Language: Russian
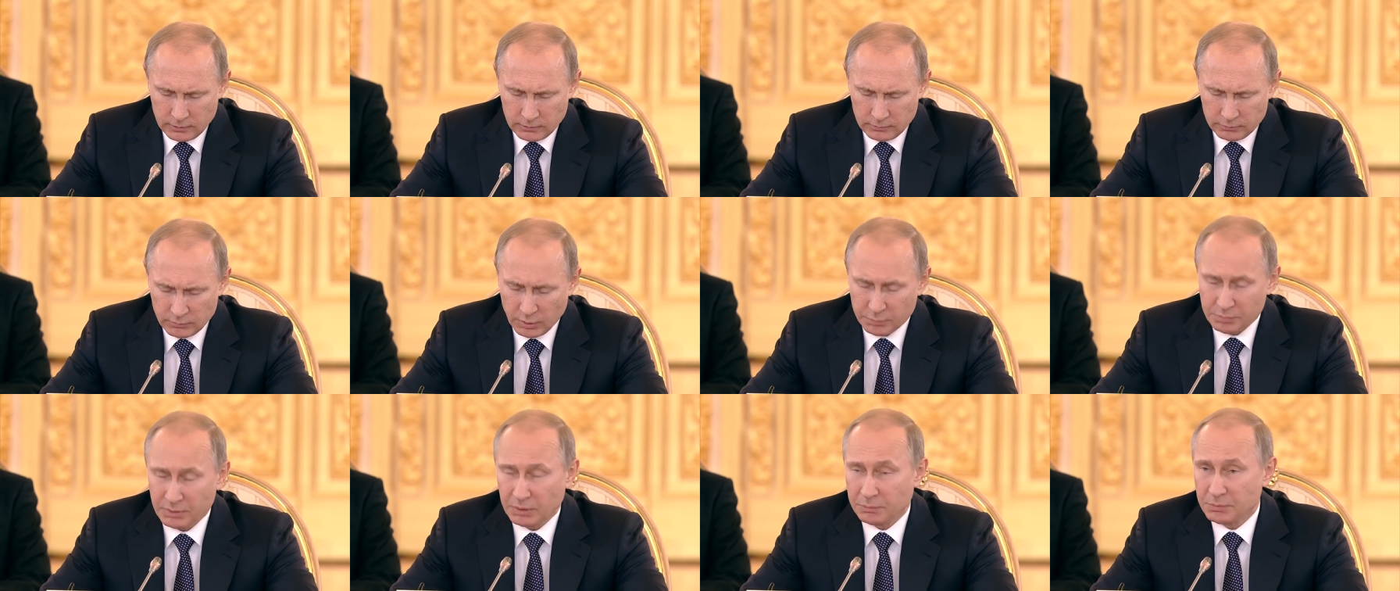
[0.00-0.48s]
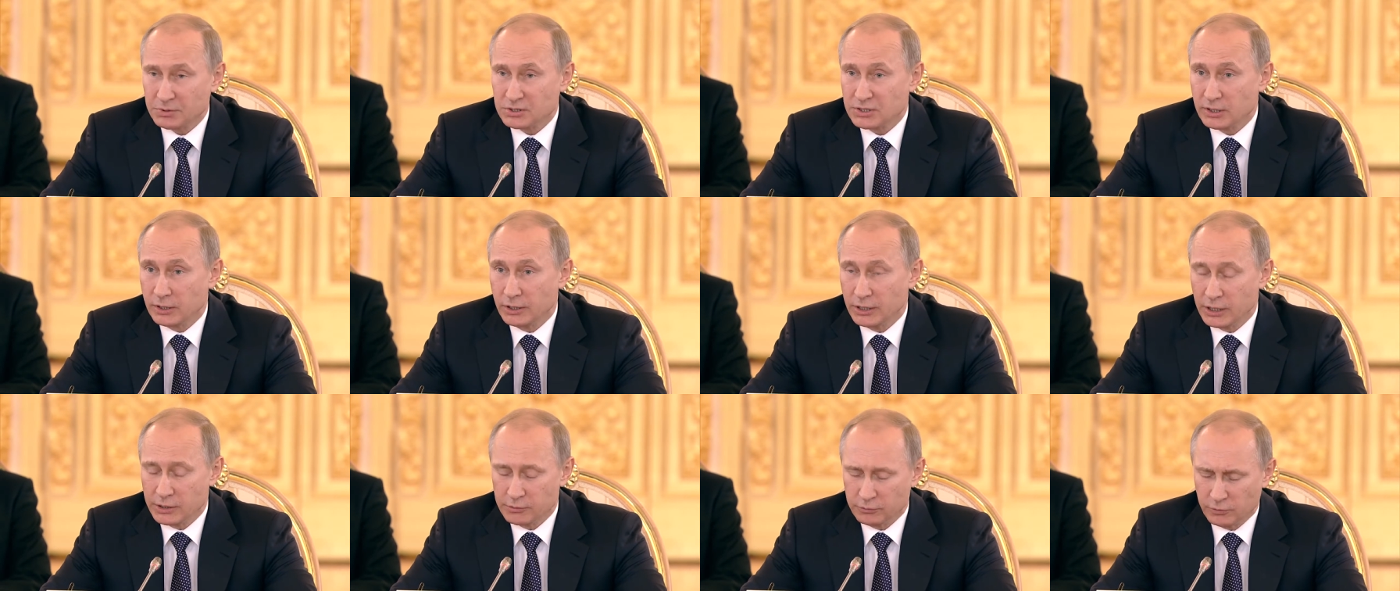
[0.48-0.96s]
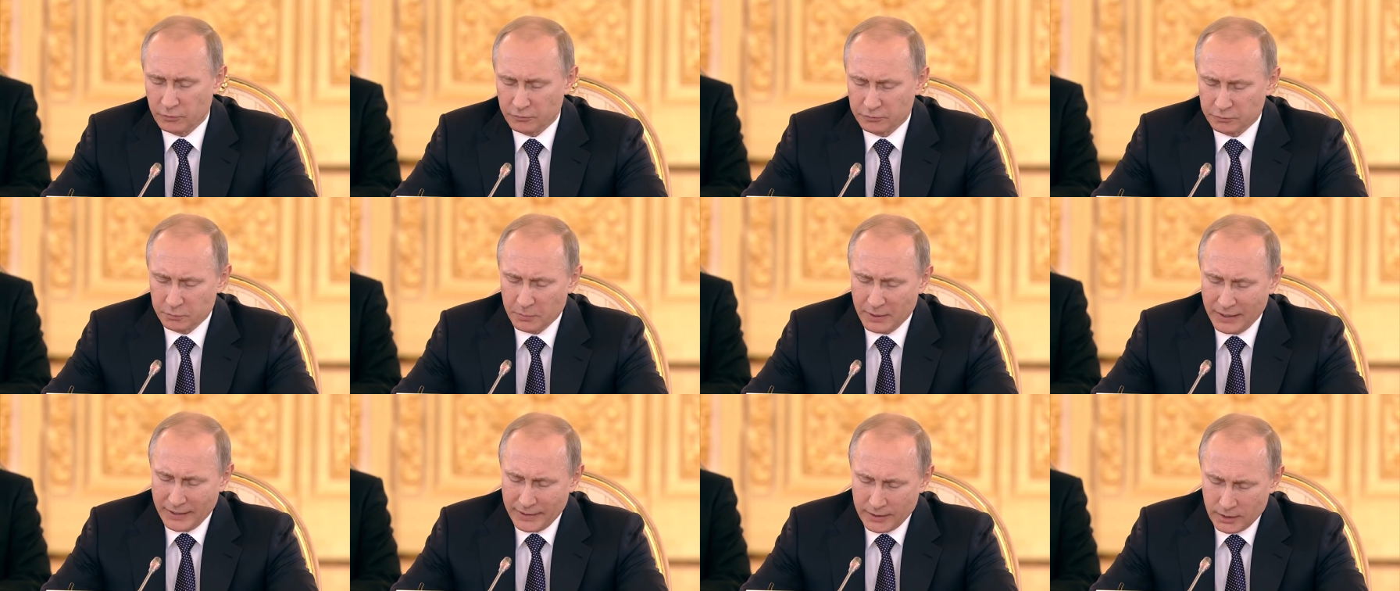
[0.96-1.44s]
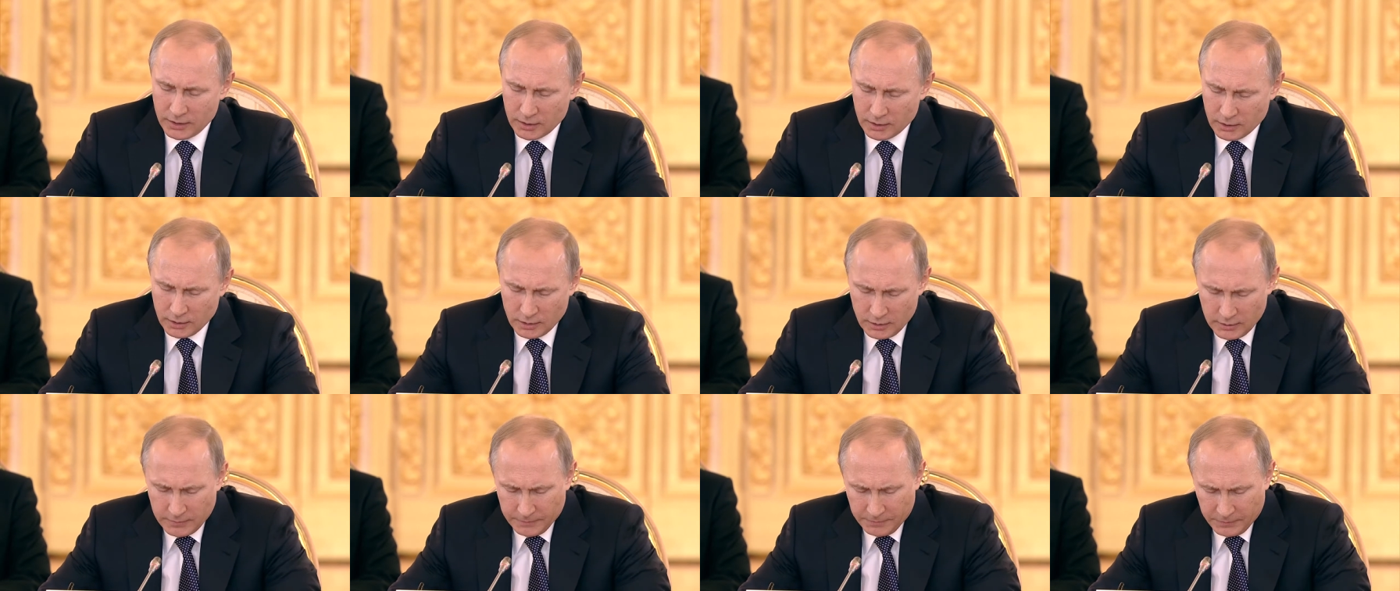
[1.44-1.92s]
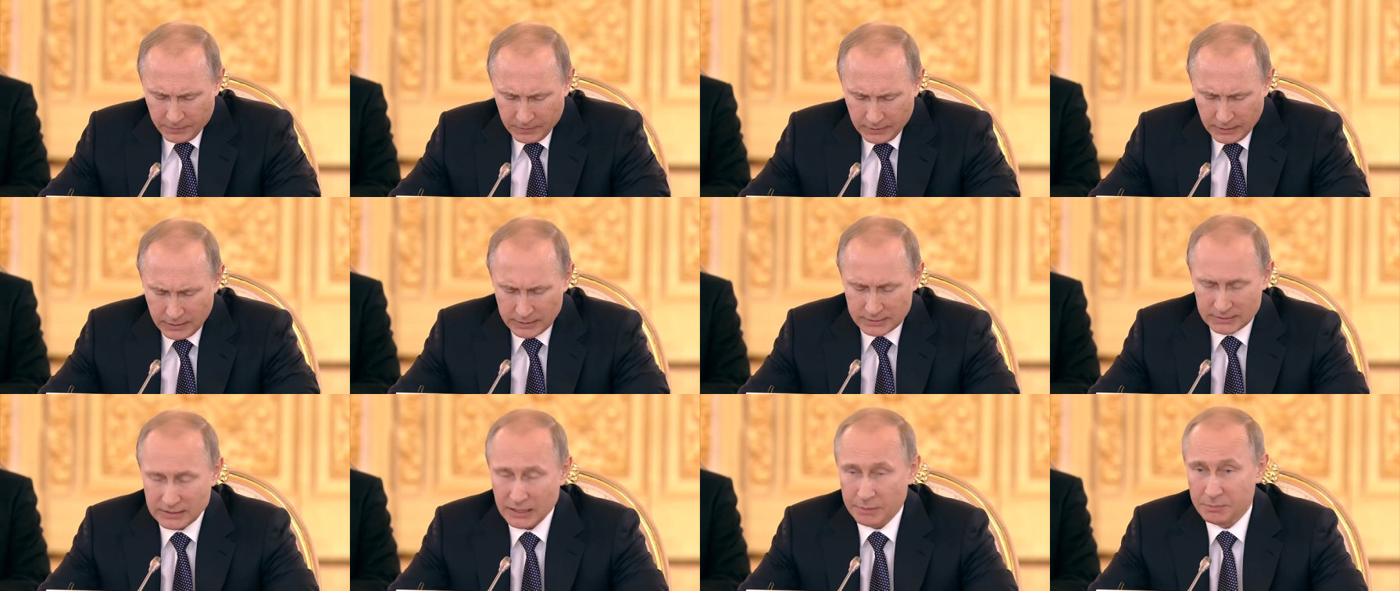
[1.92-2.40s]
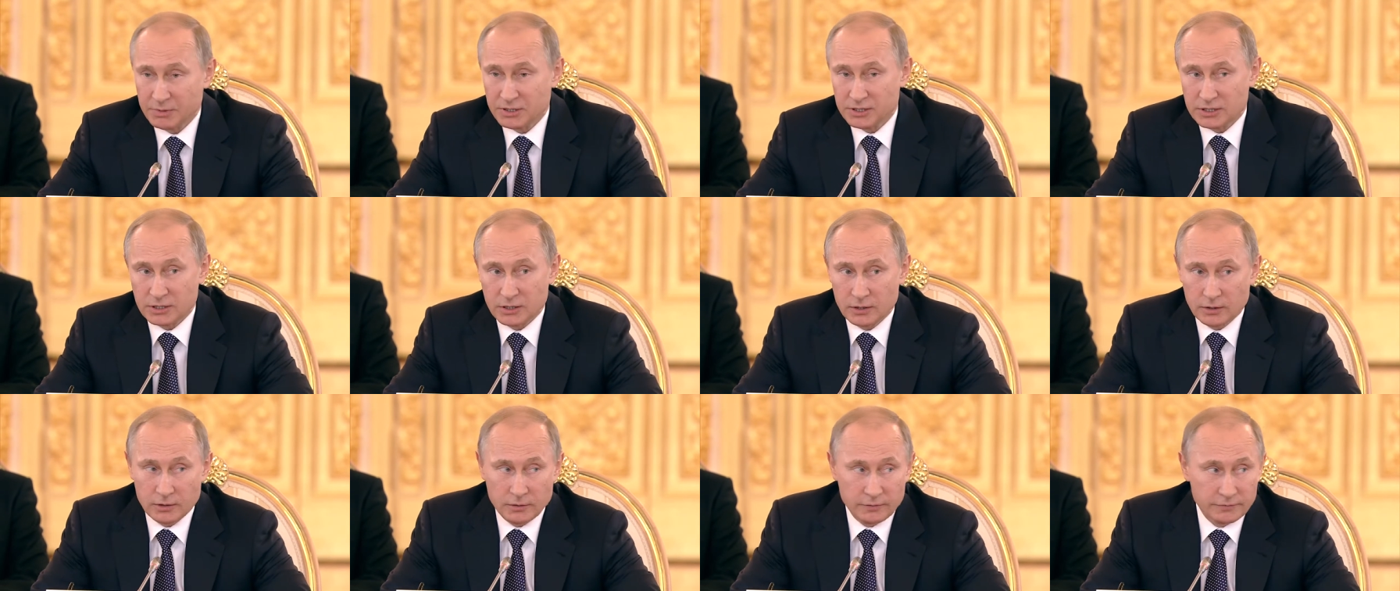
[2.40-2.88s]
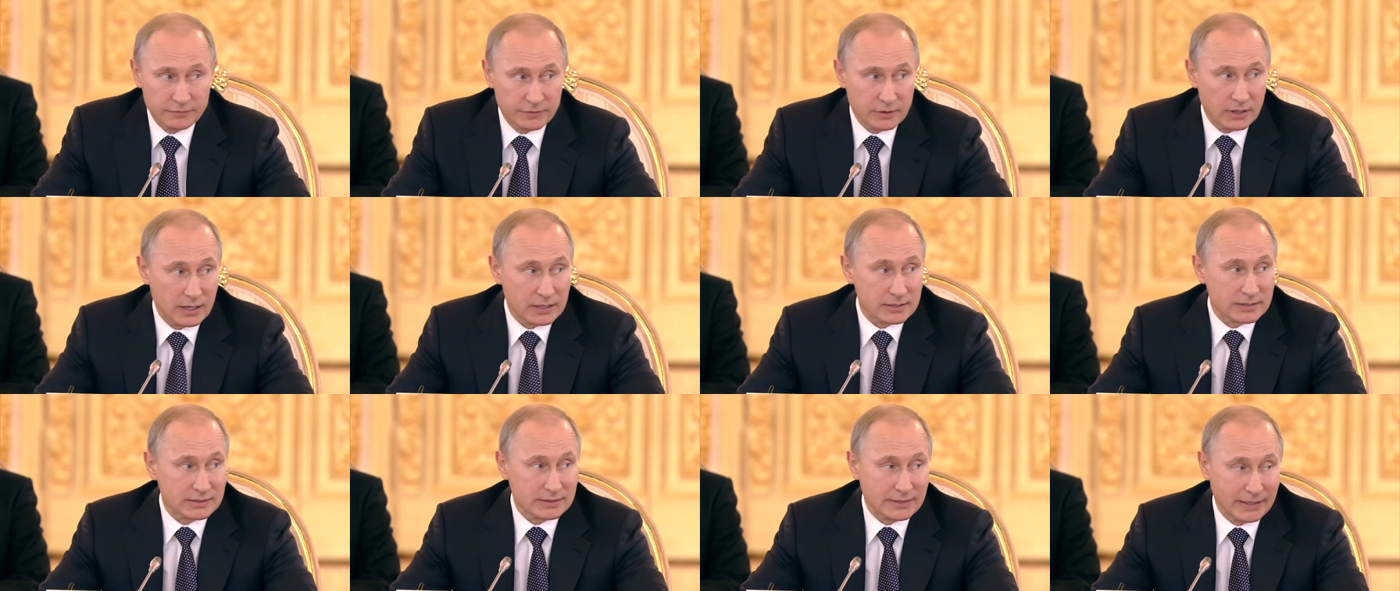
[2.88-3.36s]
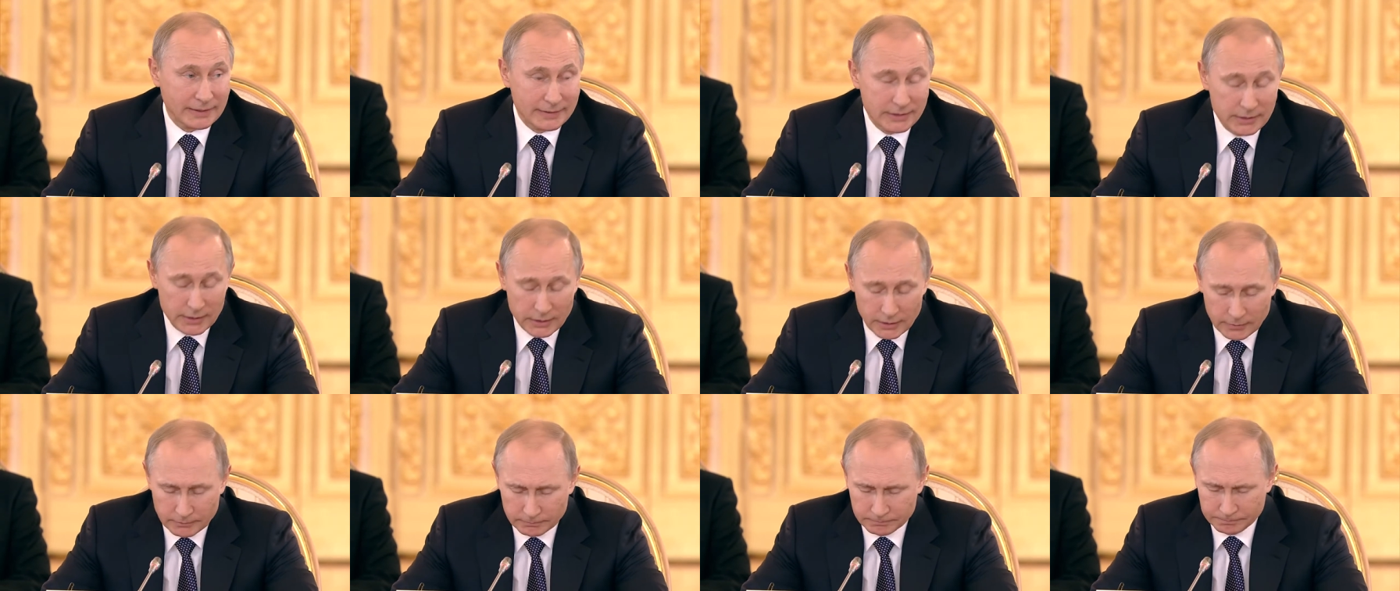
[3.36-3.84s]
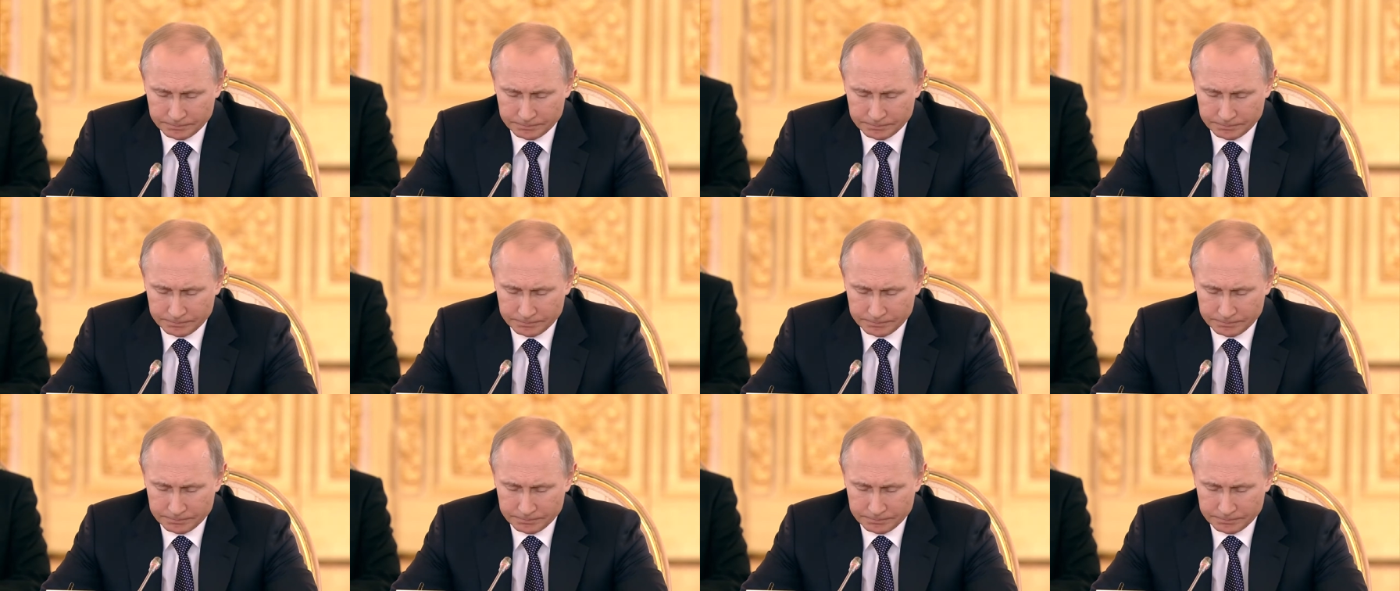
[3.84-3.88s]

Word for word: Мы подписали его в мае на саммите в Астане.